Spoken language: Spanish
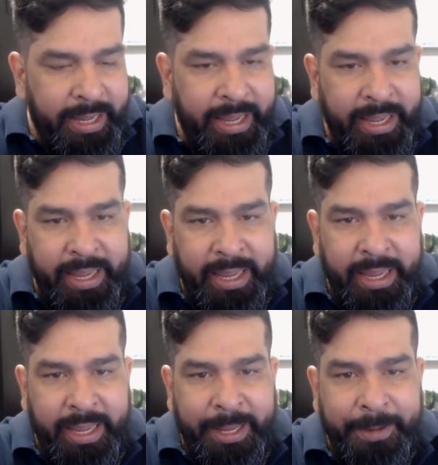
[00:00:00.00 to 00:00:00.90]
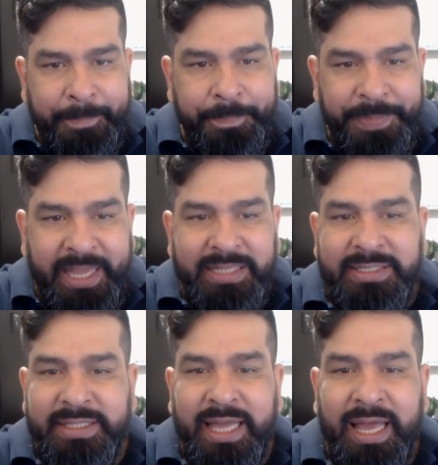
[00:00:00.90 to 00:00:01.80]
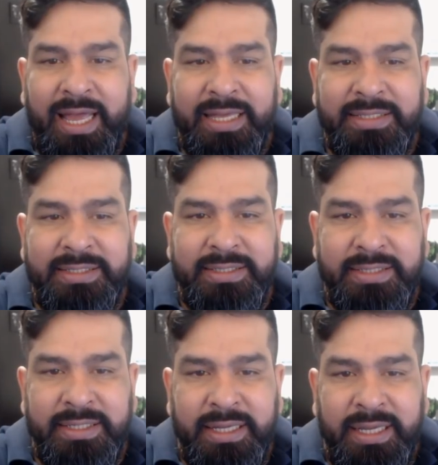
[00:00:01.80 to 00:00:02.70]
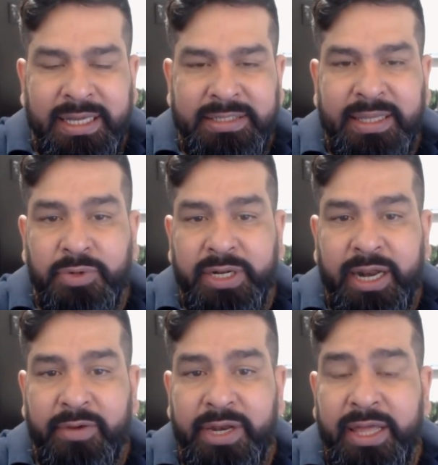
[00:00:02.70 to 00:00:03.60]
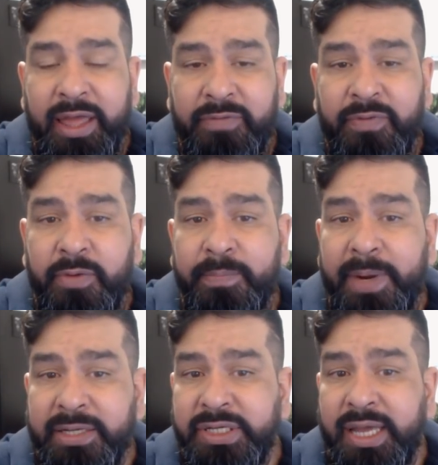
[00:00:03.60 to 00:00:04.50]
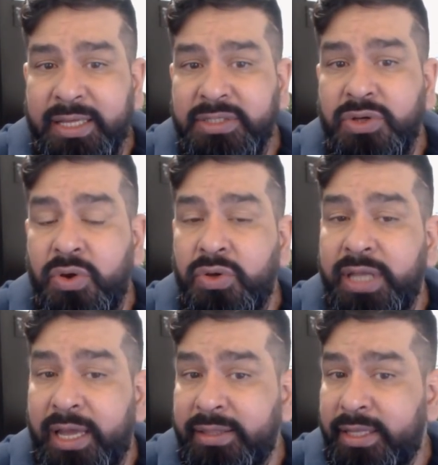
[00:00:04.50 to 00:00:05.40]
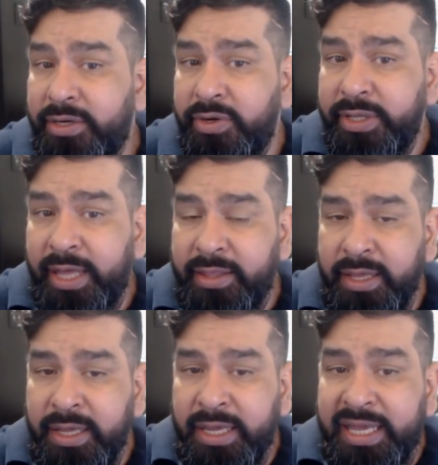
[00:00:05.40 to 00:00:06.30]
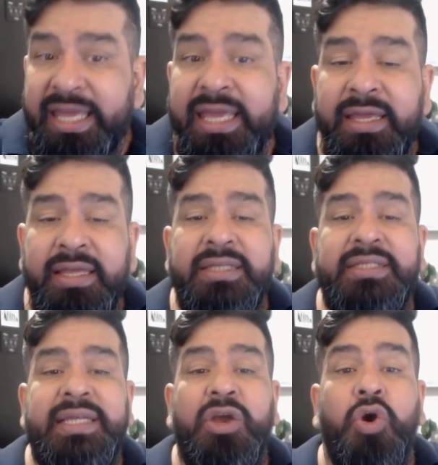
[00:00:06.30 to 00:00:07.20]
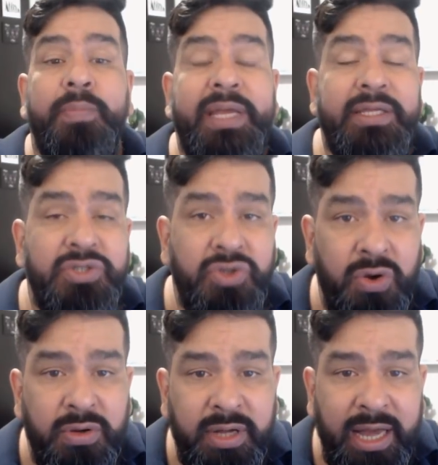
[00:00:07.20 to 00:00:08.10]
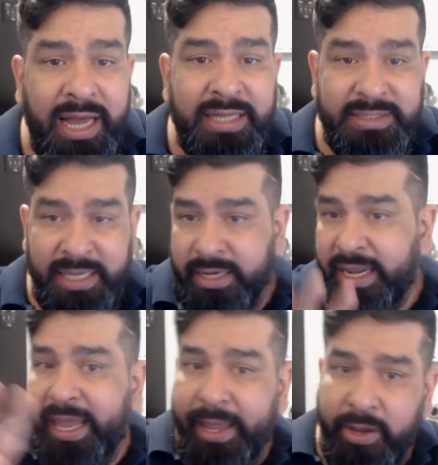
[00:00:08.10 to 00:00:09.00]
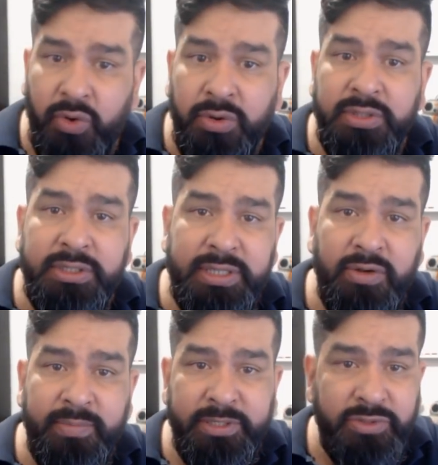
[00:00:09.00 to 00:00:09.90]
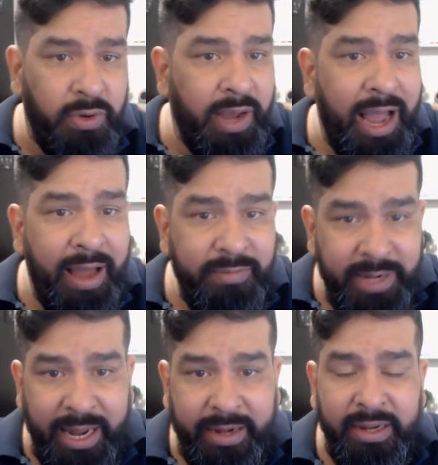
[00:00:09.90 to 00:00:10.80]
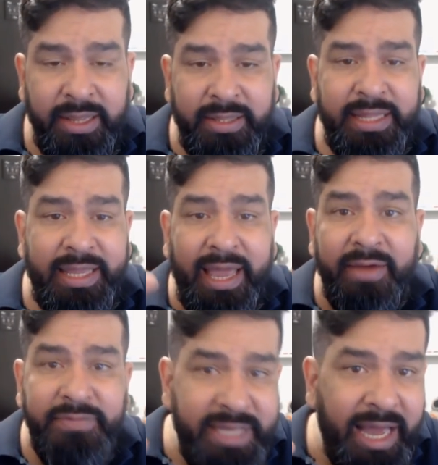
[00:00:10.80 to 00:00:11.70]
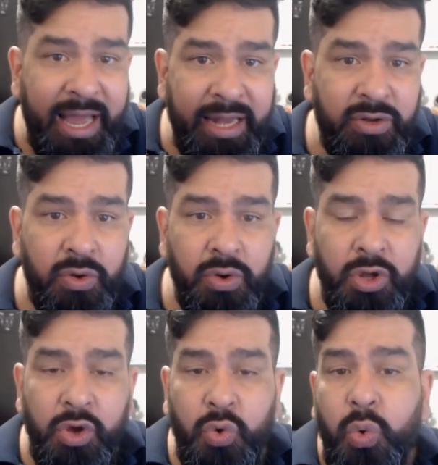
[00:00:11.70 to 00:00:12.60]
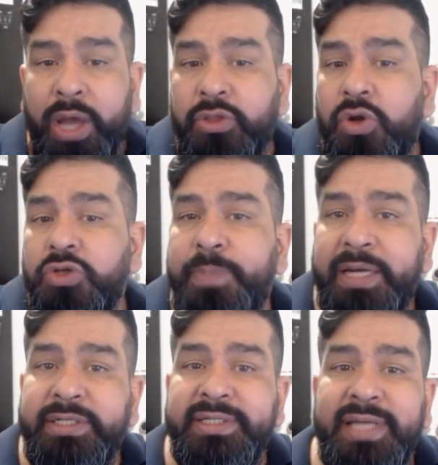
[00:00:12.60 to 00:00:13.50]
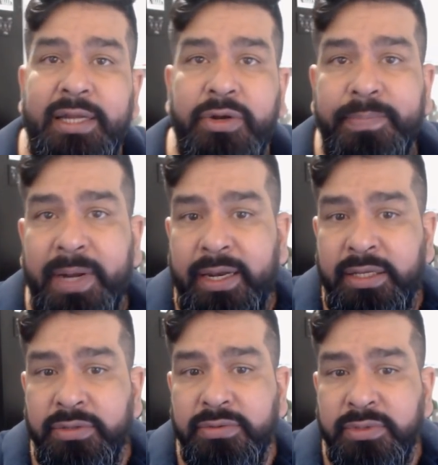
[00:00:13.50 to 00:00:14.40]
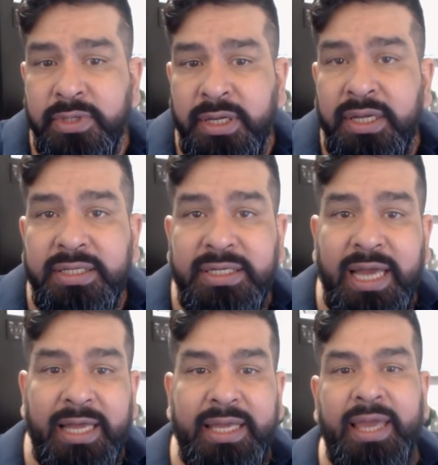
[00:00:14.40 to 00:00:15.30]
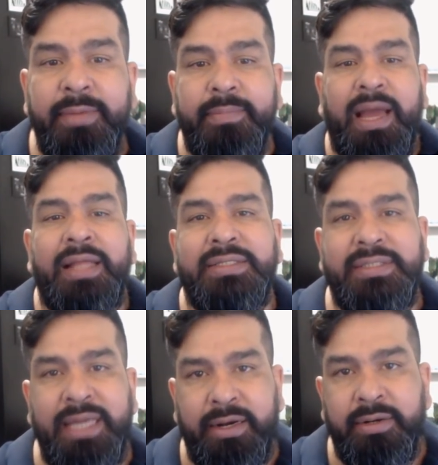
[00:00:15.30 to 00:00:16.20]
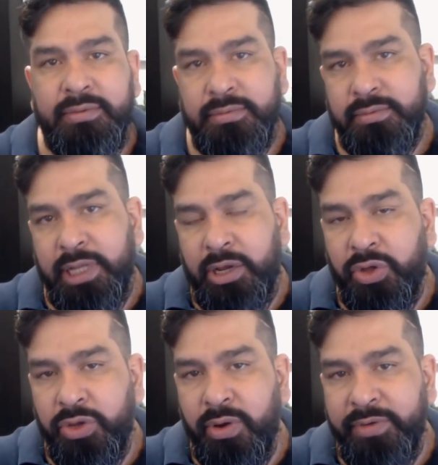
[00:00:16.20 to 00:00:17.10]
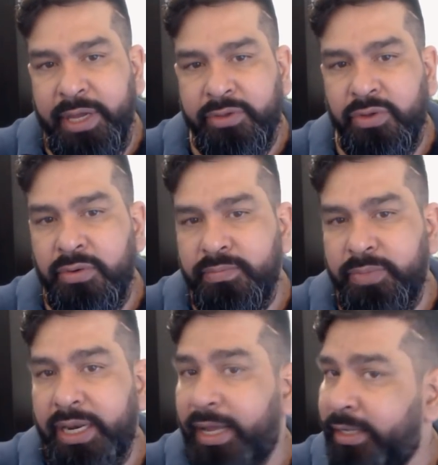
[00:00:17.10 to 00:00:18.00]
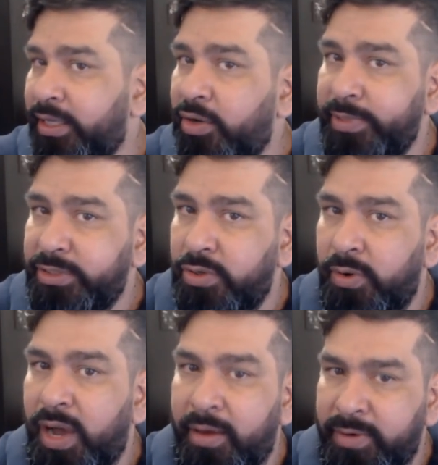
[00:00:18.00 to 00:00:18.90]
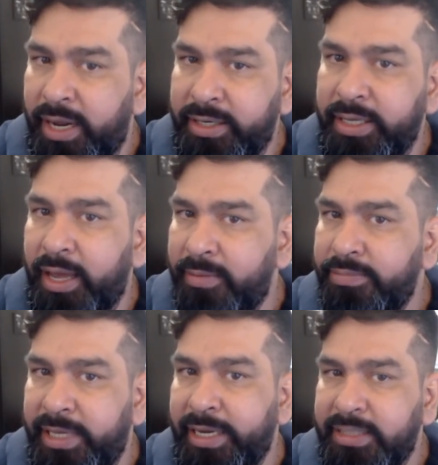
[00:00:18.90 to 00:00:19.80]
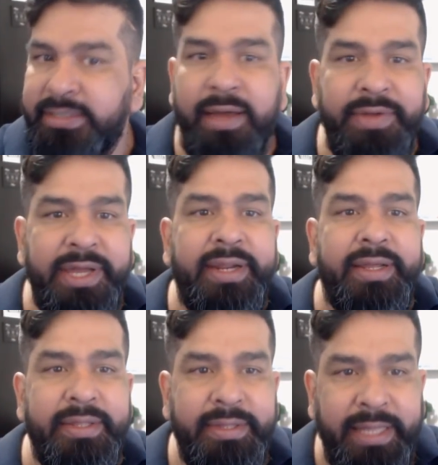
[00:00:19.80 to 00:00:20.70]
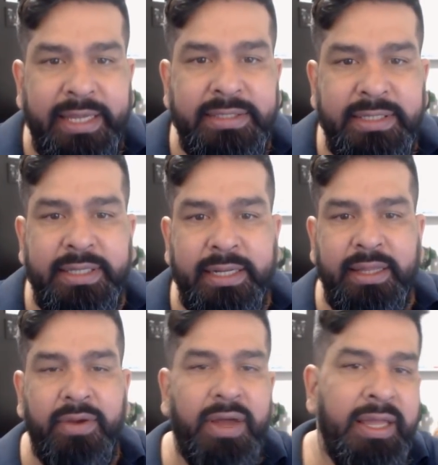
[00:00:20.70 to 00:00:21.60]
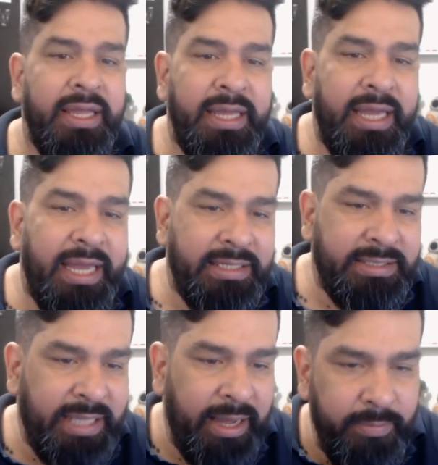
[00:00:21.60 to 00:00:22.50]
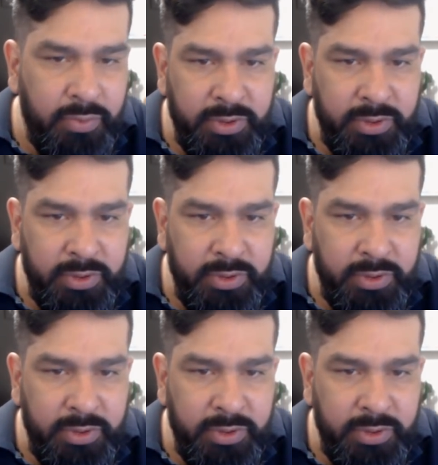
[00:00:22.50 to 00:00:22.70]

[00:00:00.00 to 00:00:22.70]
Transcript: eh, estas, estas vulnerabilidades fueron parchadas con anterioridad y se comenzó a hacer eco y se comenzó a hablar de que había algo cuando los parches salieron para Linux, ya que al ser de código abierto, pues la gente comenzó a hablar y a querer saber de qué se trataba esta